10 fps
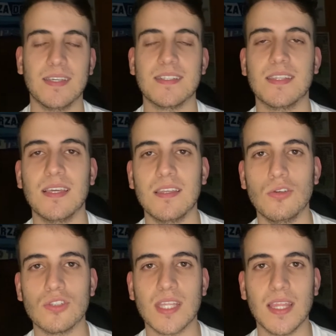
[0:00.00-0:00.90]
que este
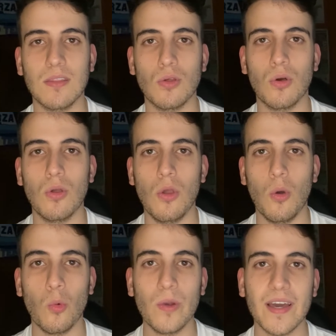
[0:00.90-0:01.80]
año está haciendo
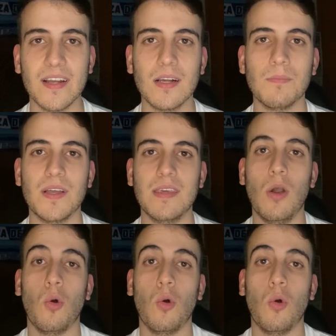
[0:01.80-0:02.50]
una gran campaña,